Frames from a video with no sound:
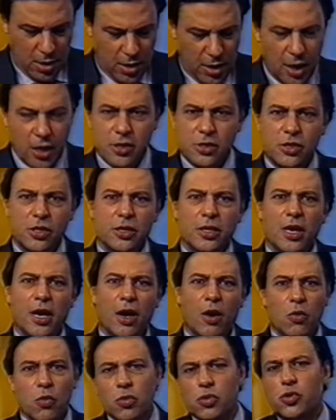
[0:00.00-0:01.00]
Este
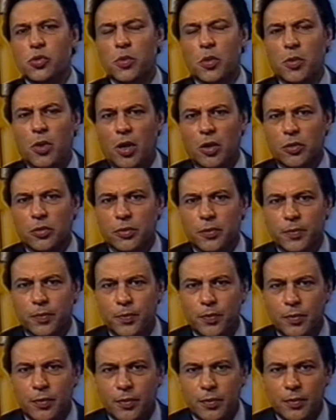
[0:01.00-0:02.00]
é o último bloco.
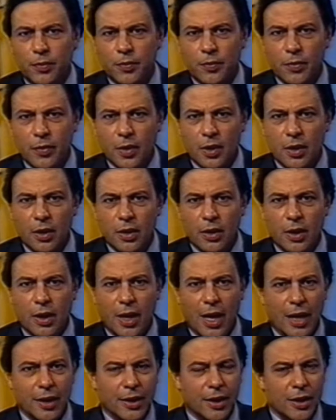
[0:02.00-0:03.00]

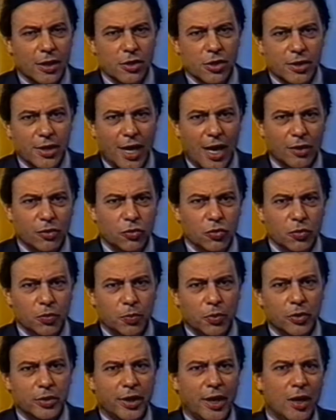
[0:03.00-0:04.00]
Cada candidato
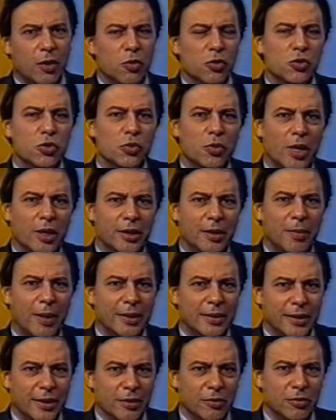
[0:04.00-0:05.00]
poderá continuar
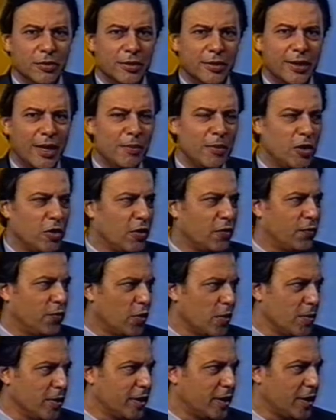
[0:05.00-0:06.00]
debatendo da melhor
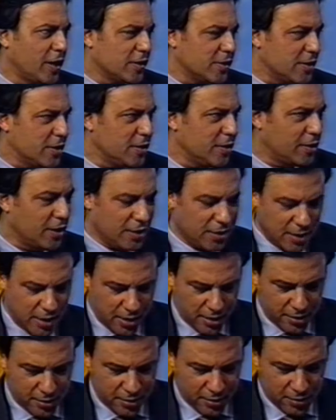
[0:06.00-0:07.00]
forma que assim
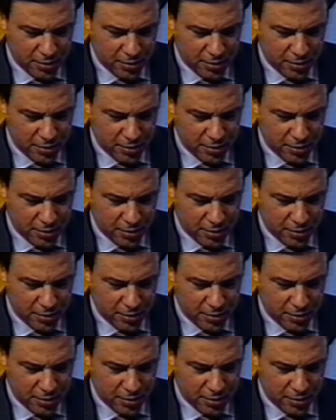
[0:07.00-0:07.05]
entender.